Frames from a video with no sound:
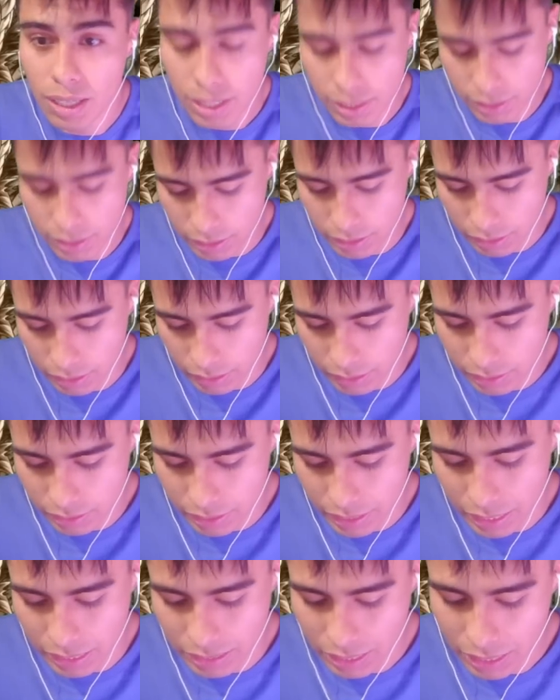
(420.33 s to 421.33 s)
Si están a
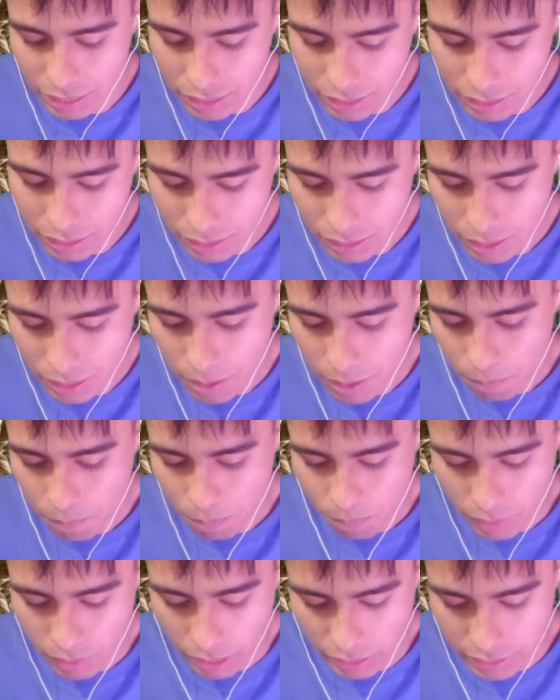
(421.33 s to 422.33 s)
estrellas altas.
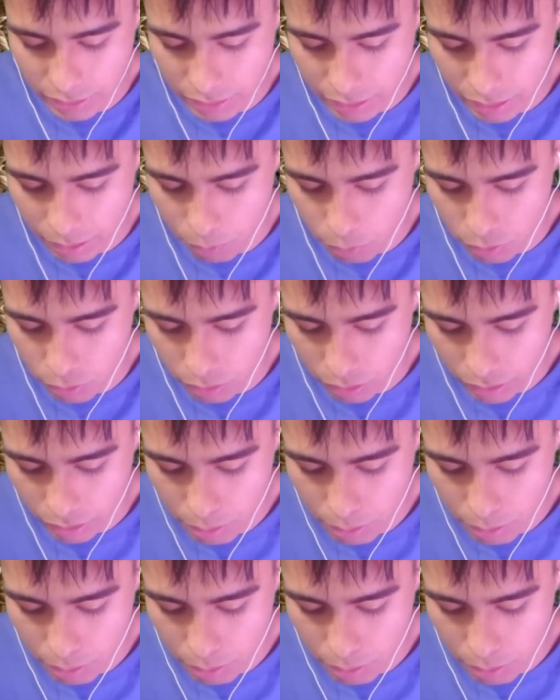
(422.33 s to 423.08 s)
Así que bueno, aquí